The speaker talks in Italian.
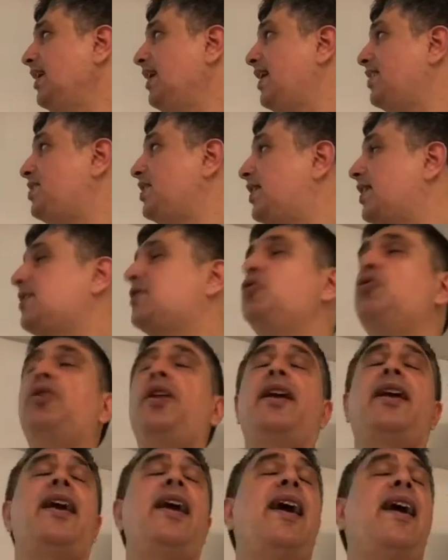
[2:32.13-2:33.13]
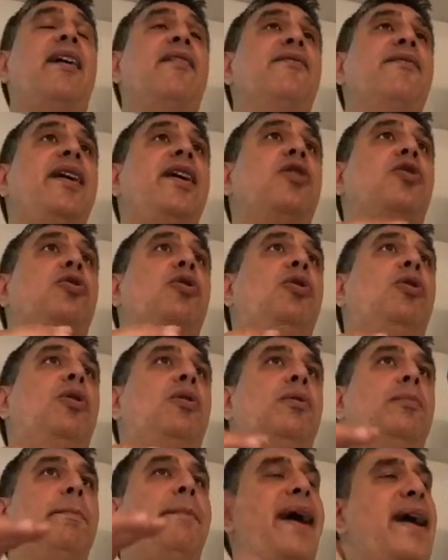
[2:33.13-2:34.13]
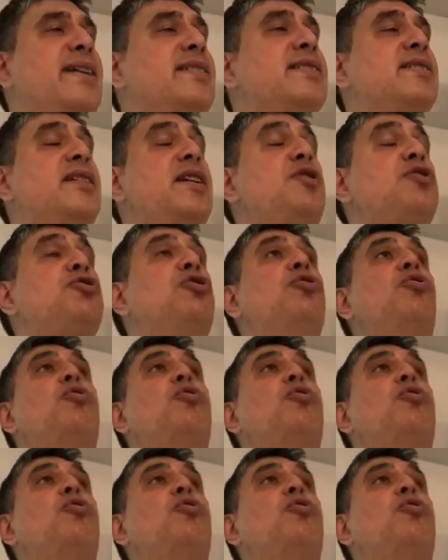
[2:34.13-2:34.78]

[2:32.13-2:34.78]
le citazioni che vengono messe